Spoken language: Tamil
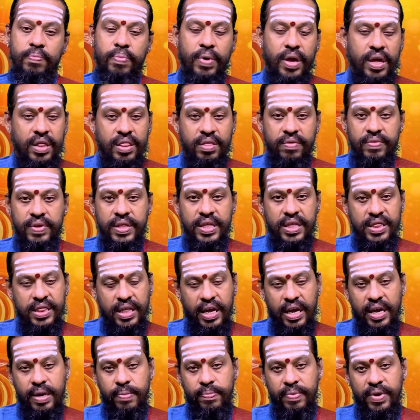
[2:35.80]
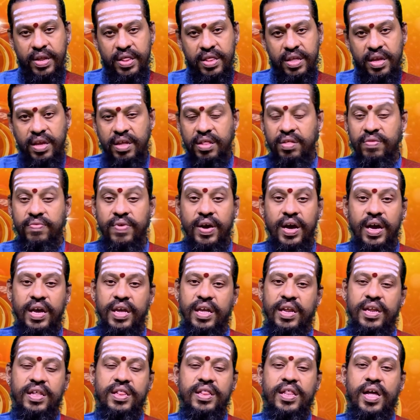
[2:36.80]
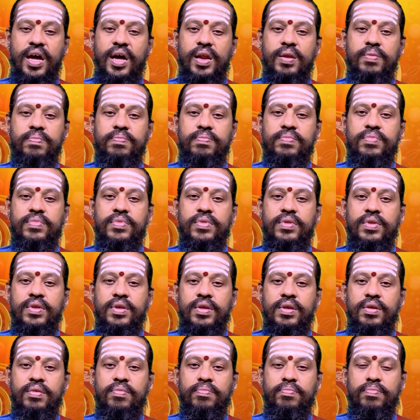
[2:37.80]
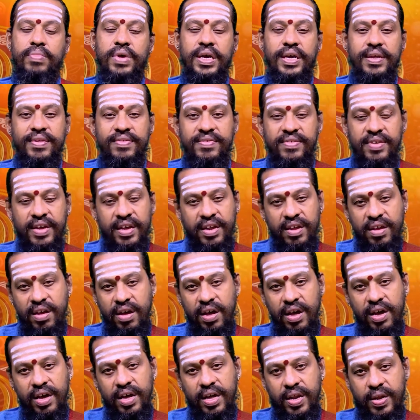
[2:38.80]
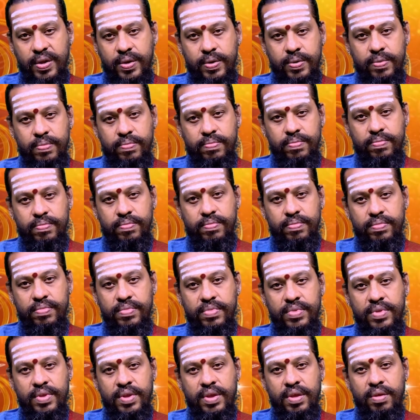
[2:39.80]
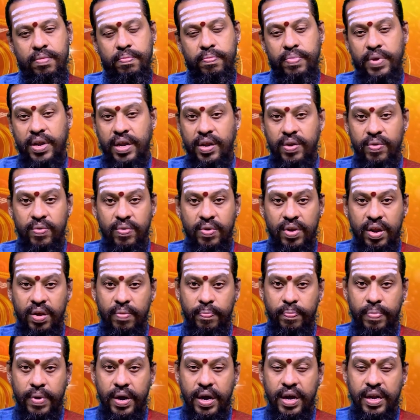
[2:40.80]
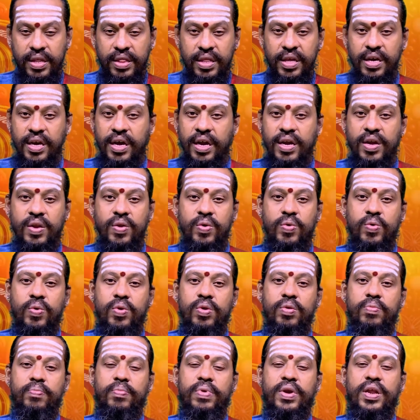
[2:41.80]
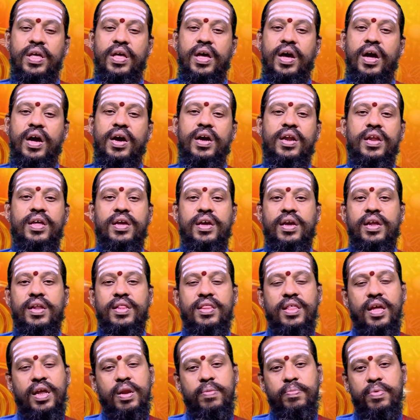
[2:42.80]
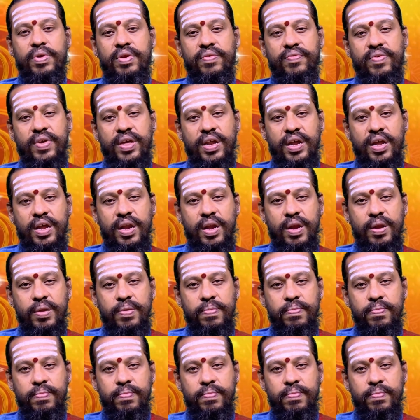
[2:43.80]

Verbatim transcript: பேசுவது செயல்படுவது எதுவாக இருந்தாலும் மிகச் சரியாக இருக்கும் பிறர் உங்களை பார்த்து கற்றுக்கொள்ளும்படியாக நீங்கள் செயல்படுவீர்கள்